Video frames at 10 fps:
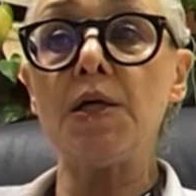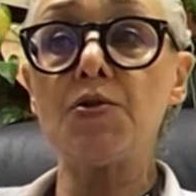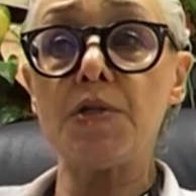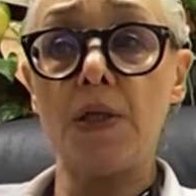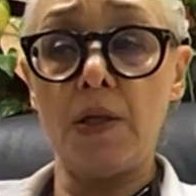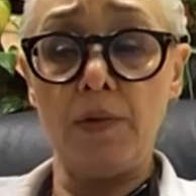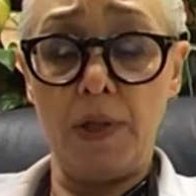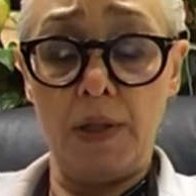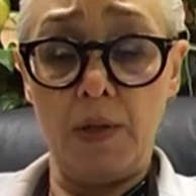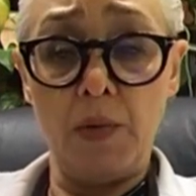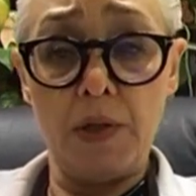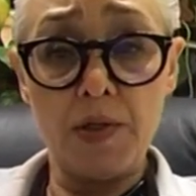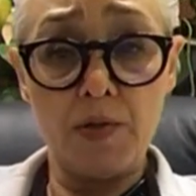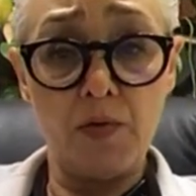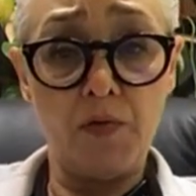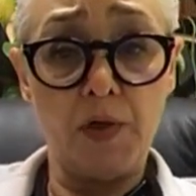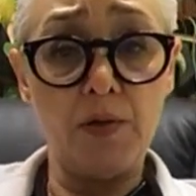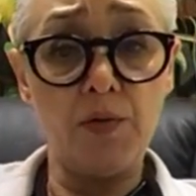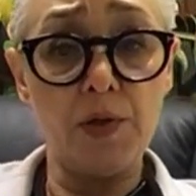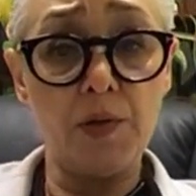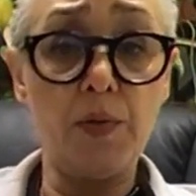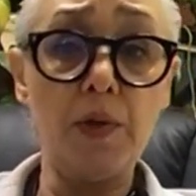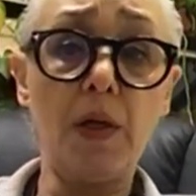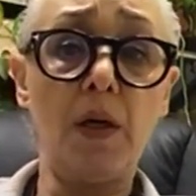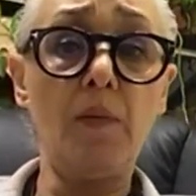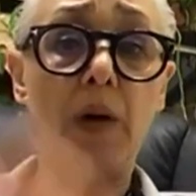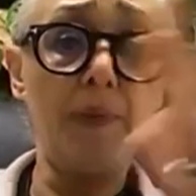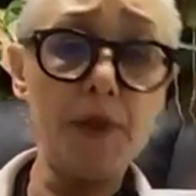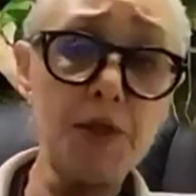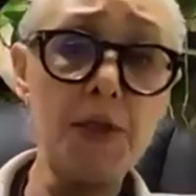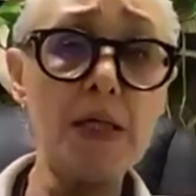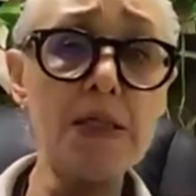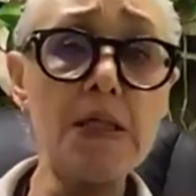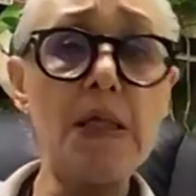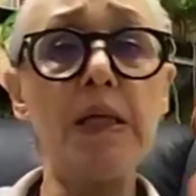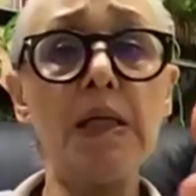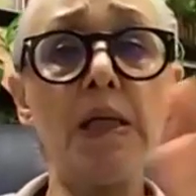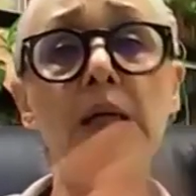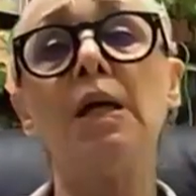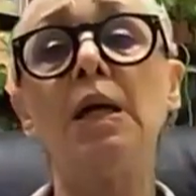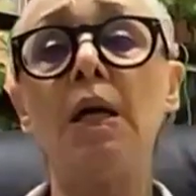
нашу старую реанимацию, в которой было как бы обычное отделение.